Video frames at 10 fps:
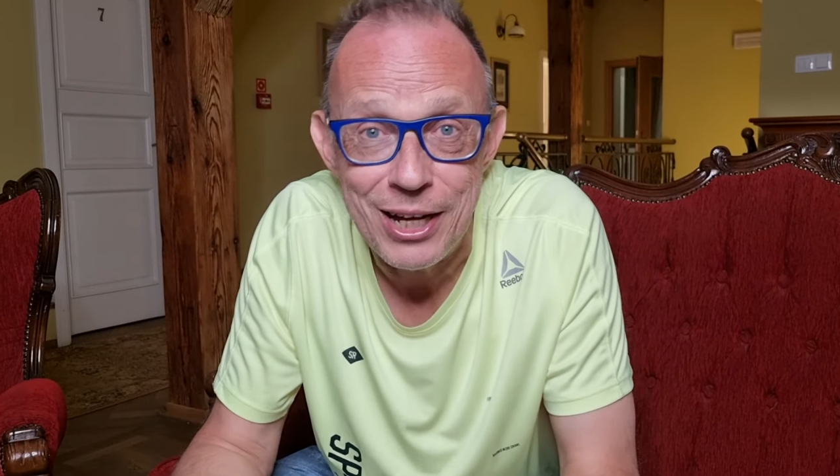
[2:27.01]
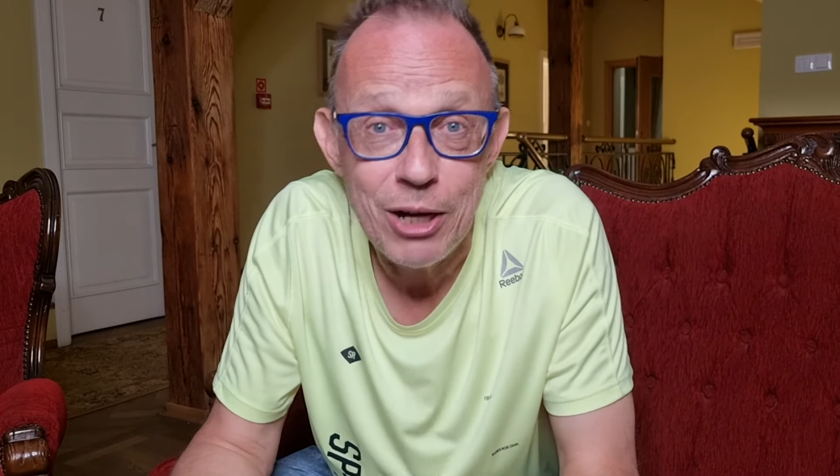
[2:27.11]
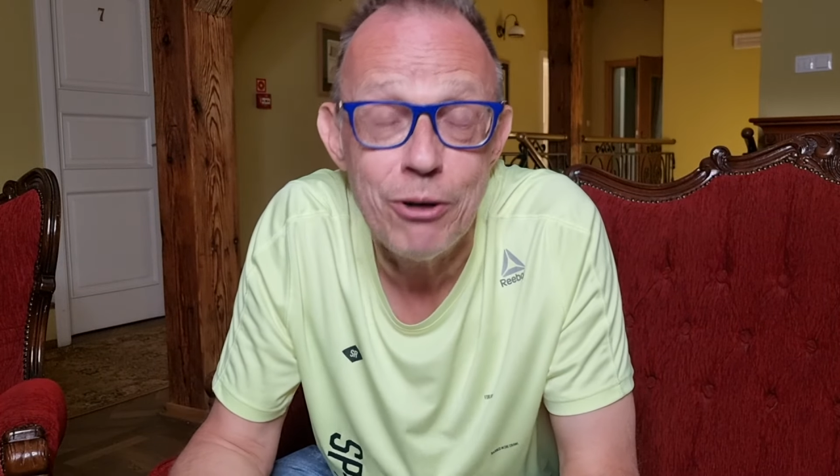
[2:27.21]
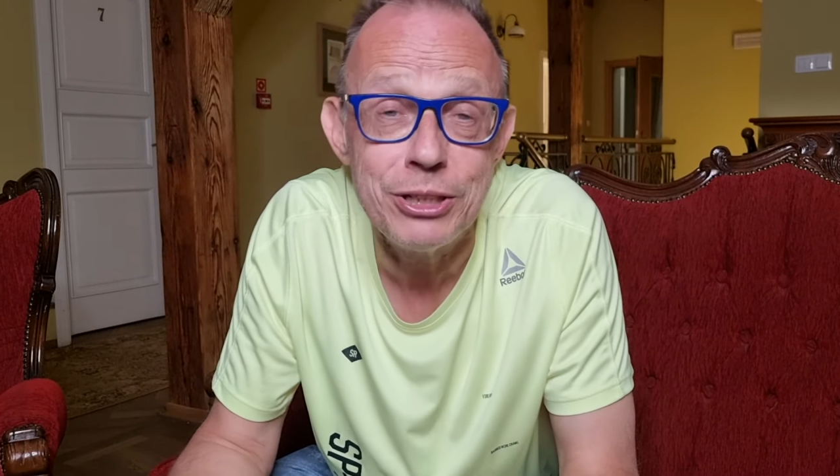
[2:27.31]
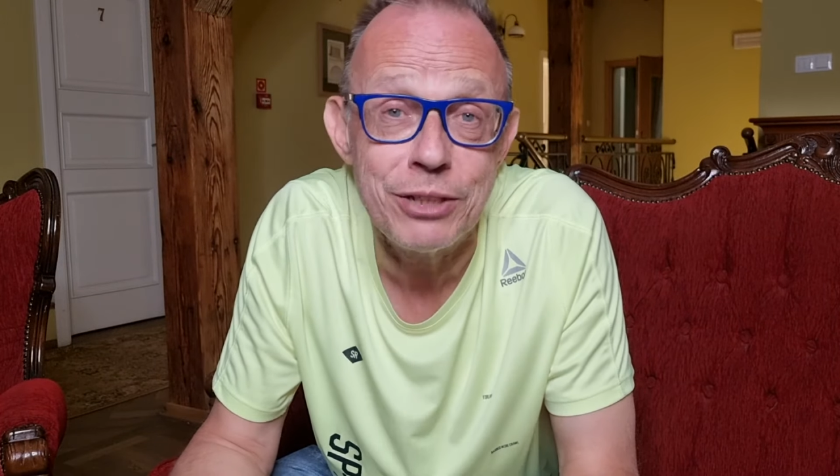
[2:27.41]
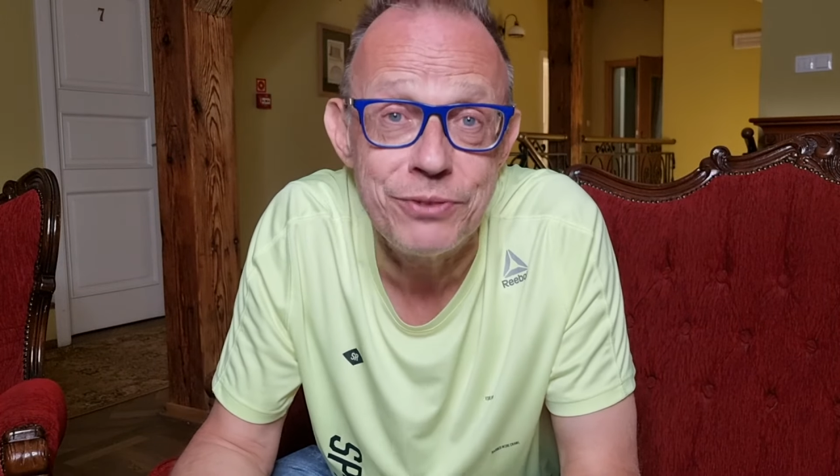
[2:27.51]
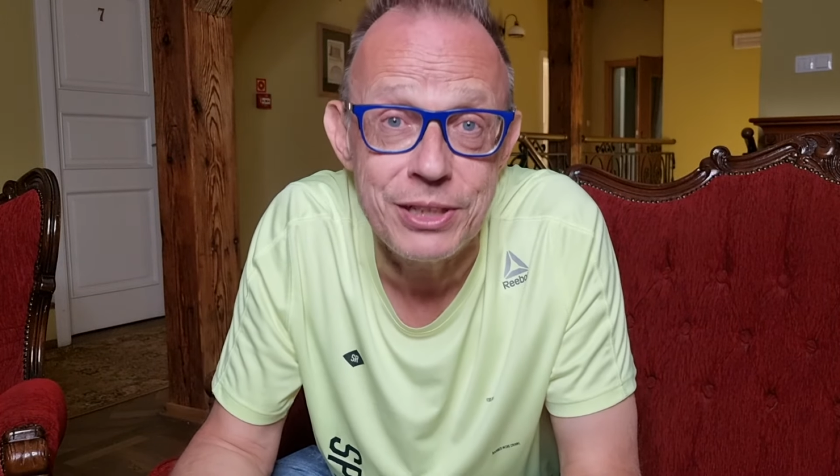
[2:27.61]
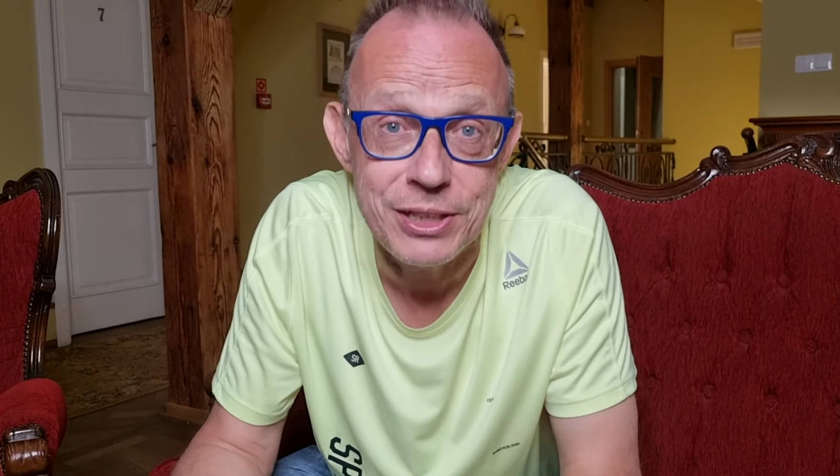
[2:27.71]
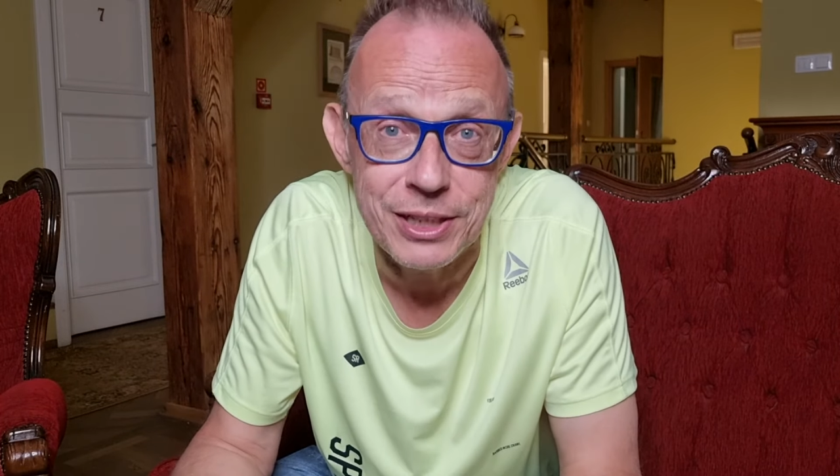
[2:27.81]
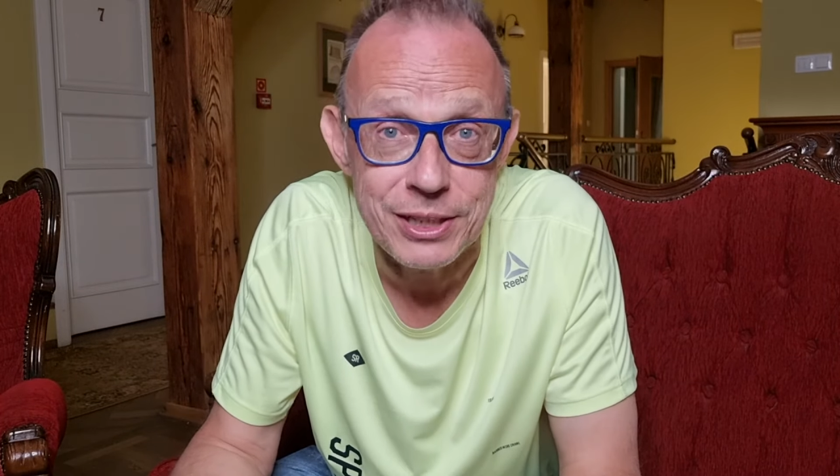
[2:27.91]
Chociaż
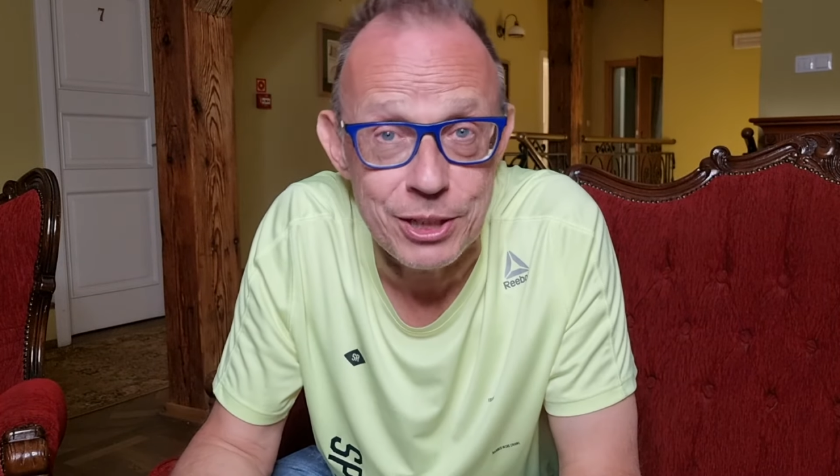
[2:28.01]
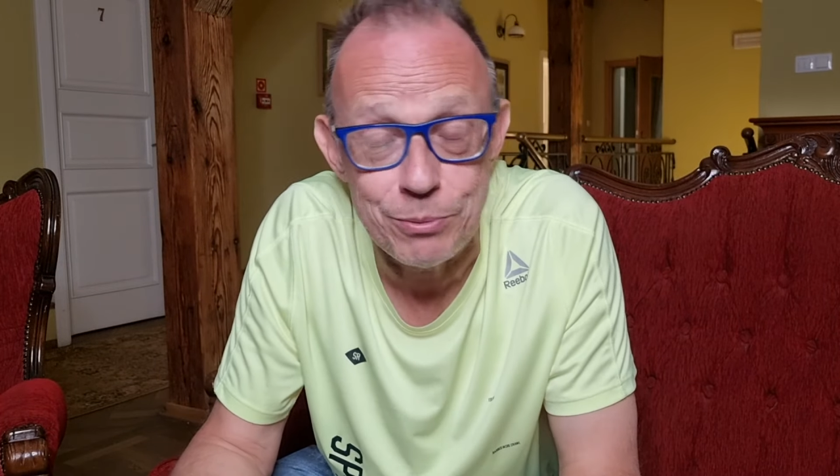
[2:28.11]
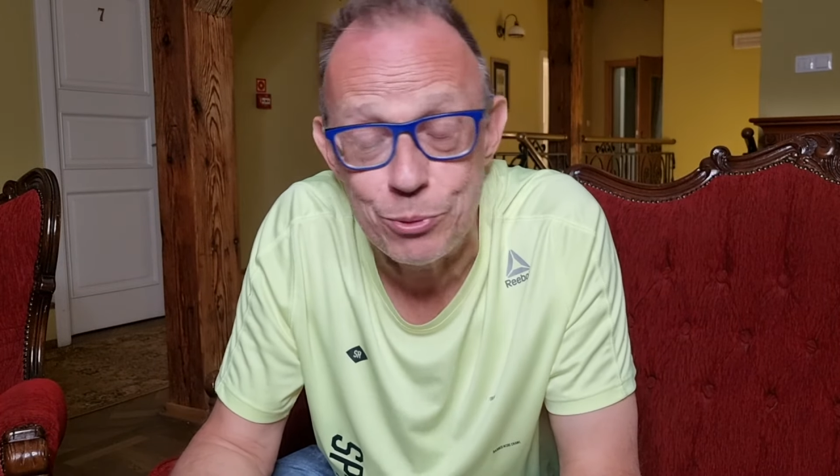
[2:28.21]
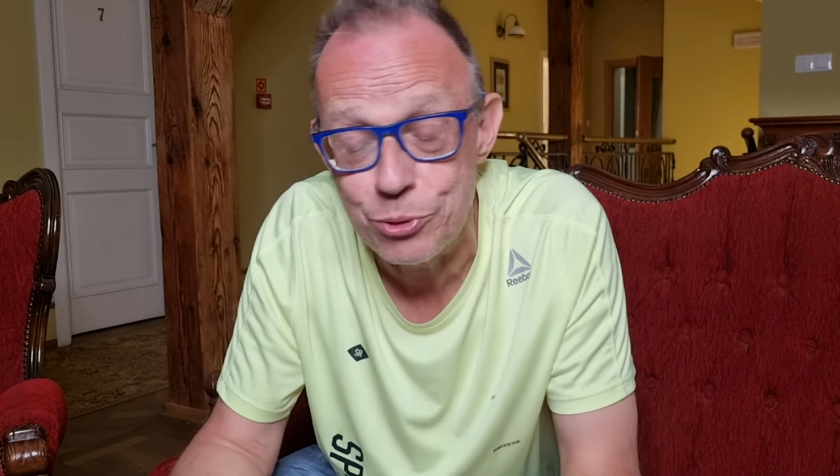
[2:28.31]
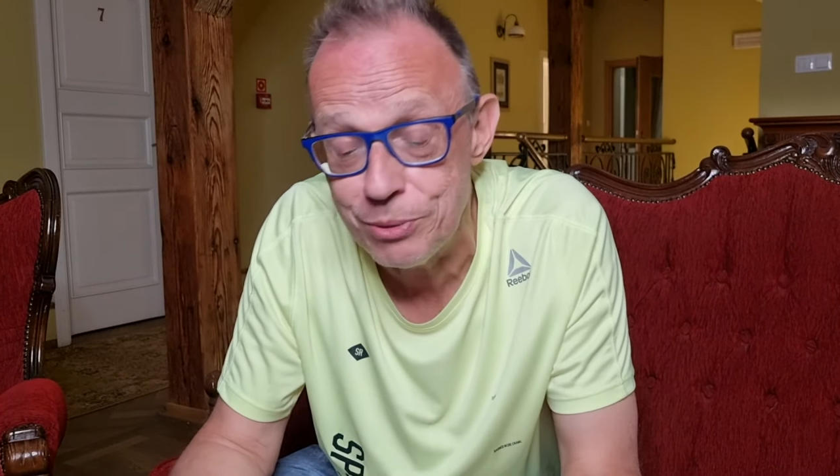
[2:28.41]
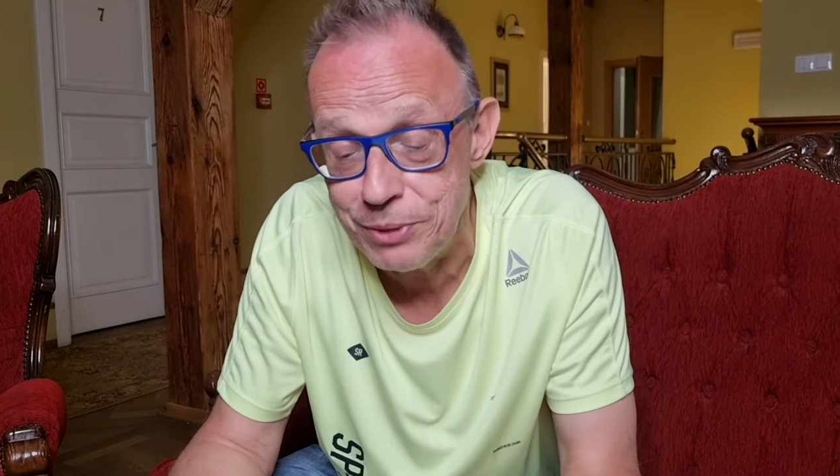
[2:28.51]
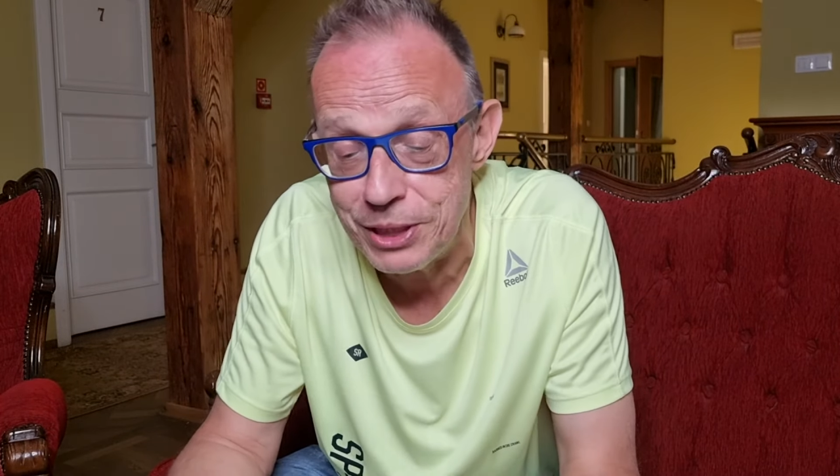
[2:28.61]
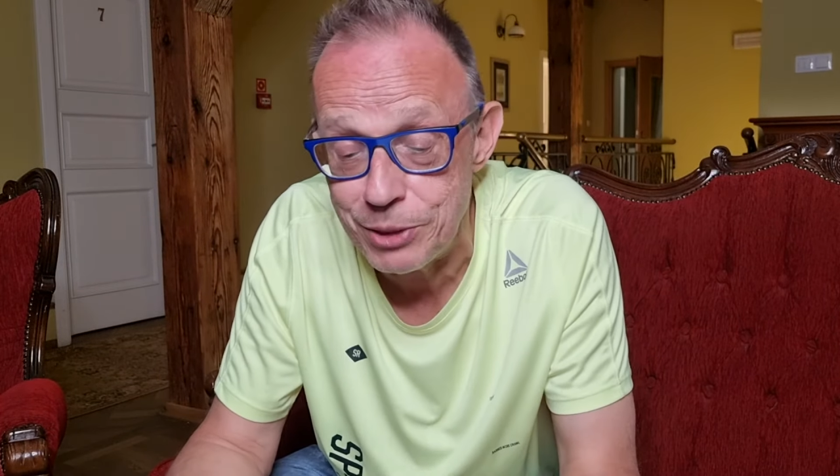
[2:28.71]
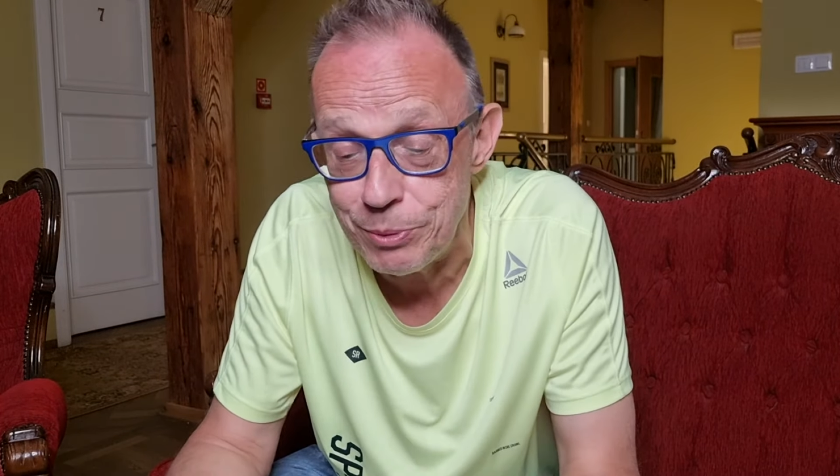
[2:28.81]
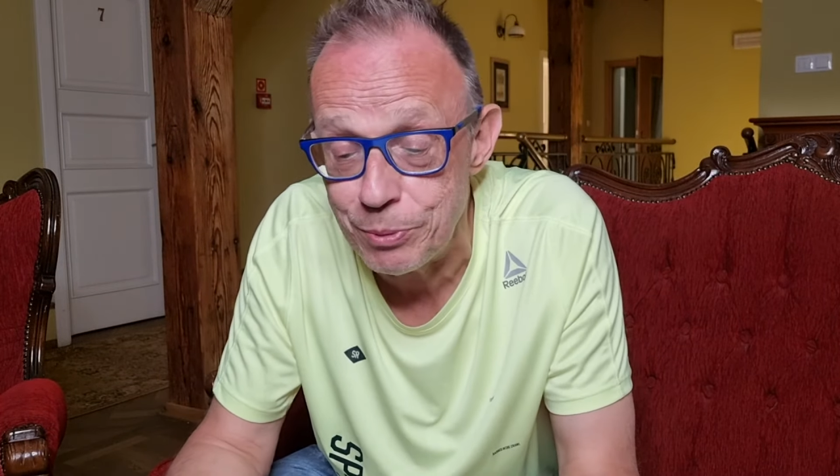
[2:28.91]
wszyscy jesteśmy dużymi dziećmi.